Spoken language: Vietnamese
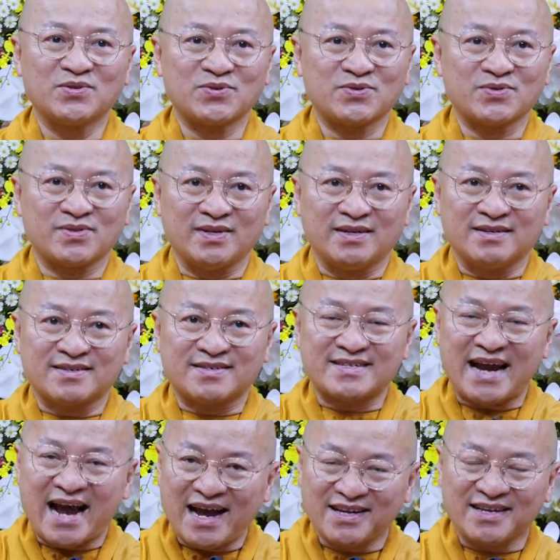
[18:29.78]
từ
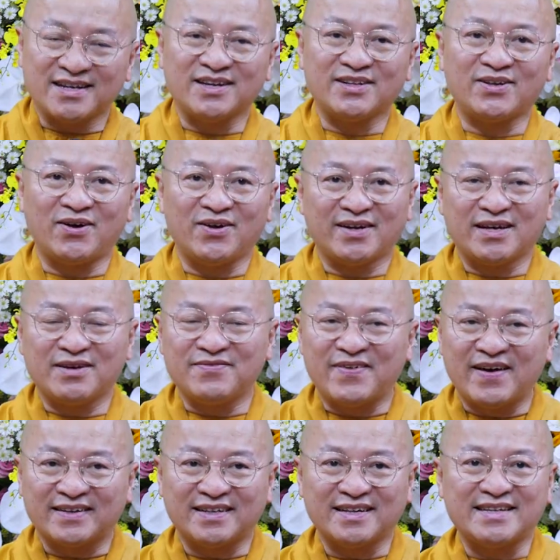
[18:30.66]
sáng cho đến tối, khi
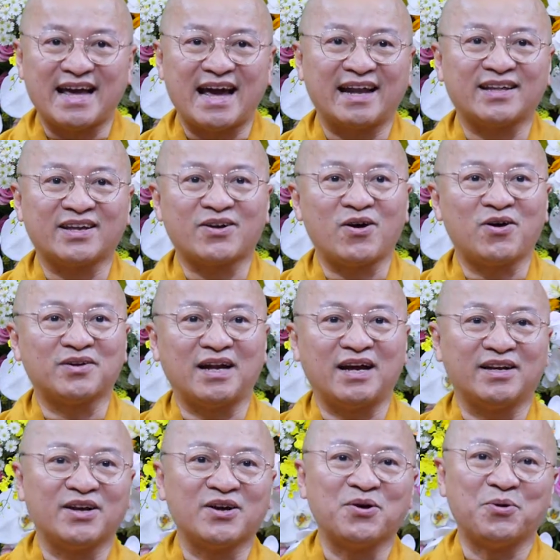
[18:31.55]
về tới nhà thì con đã
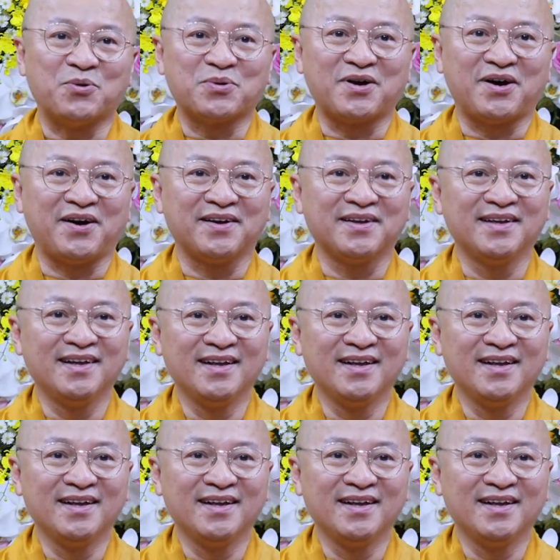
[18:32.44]
đi ngủ rồi,